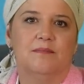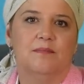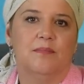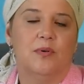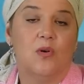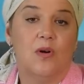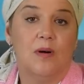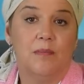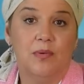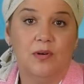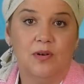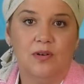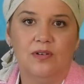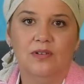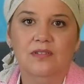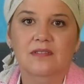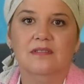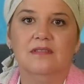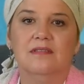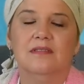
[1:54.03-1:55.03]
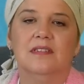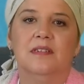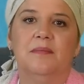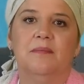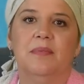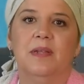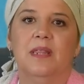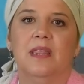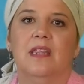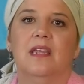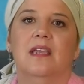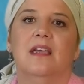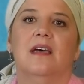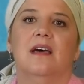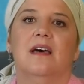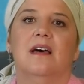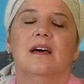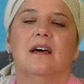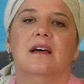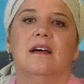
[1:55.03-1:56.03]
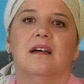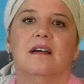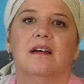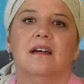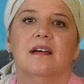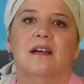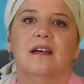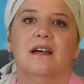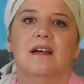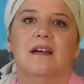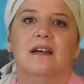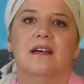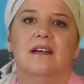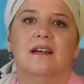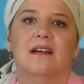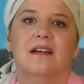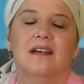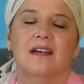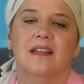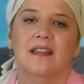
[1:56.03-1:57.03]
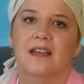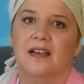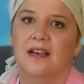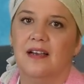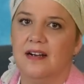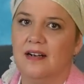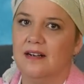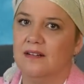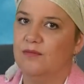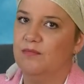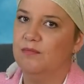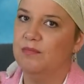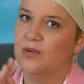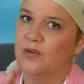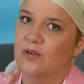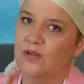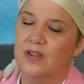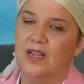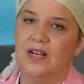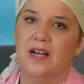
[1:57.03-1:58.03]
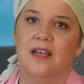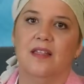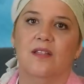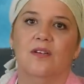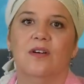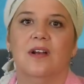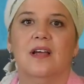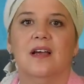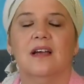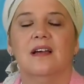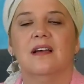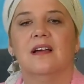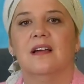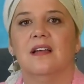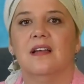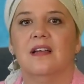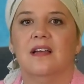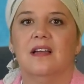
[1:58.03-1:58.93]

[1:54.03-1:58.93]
poco a poco empecé a, a, dejar un poco de lado la,